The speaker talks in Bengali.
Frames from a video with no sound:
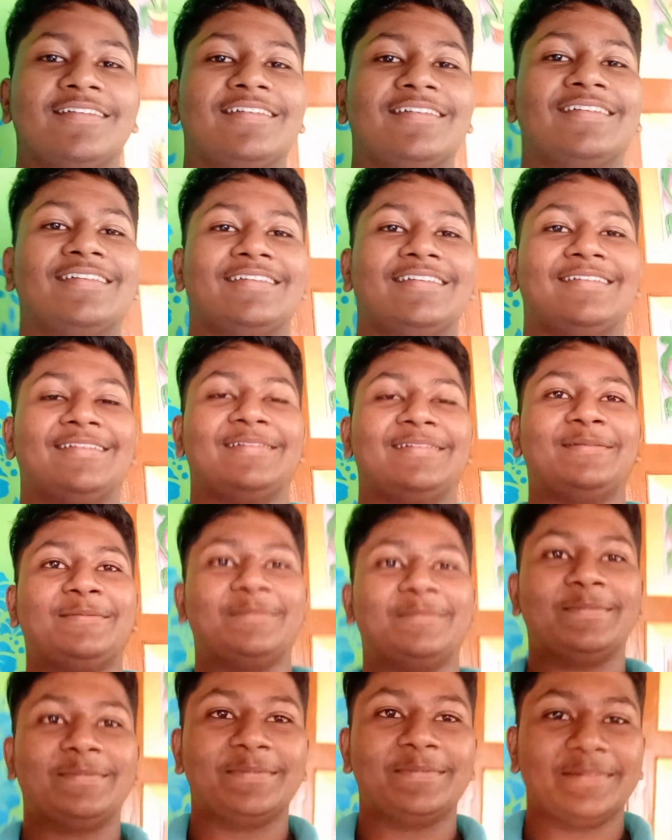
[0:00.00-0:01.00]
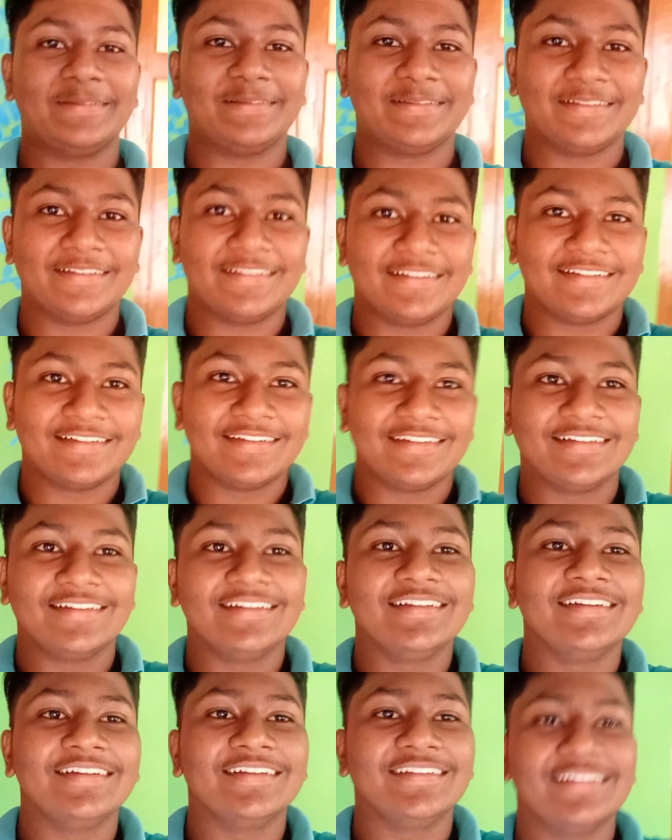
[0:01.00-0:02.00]
হ্যালো বন্ধুরা ওয়েলকাম
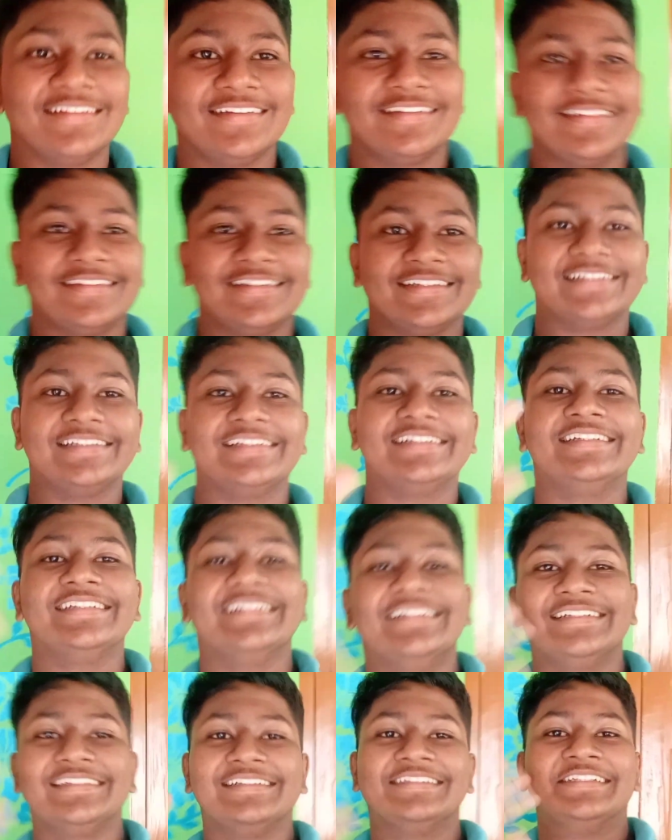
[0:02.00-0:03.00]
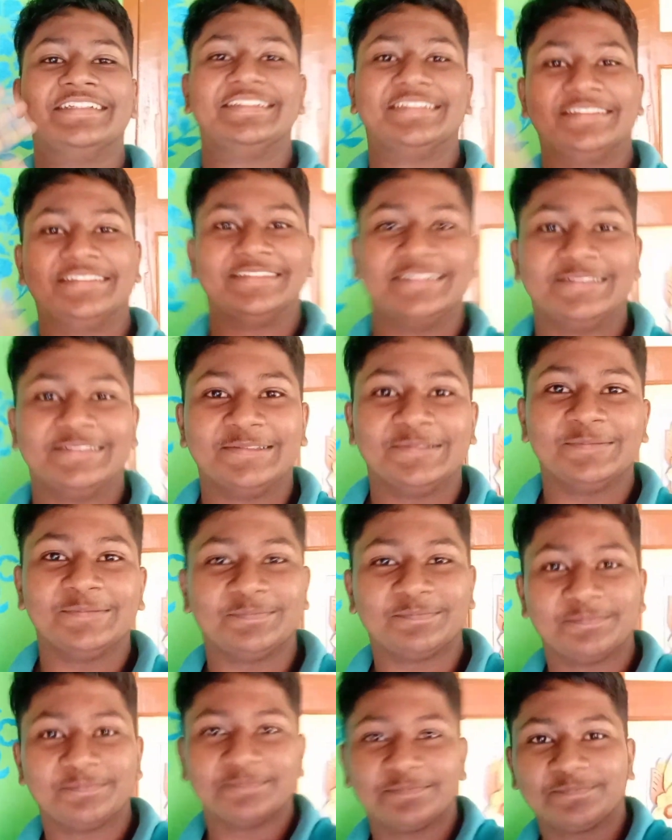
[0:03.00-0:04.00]
ব্যাক টু মাই চ্যানেল ইটশেকোস ব্লগ
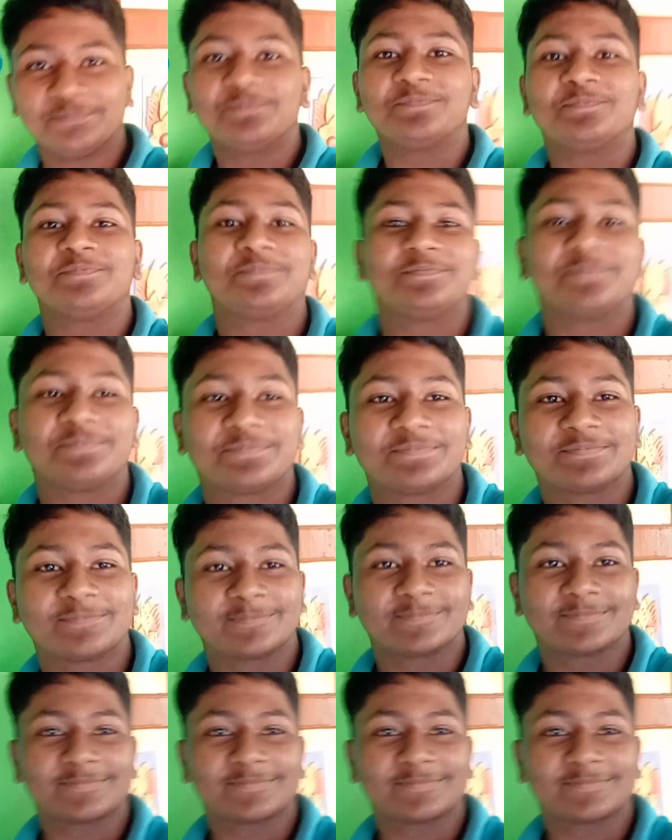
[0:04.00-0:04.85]
তো আশা করি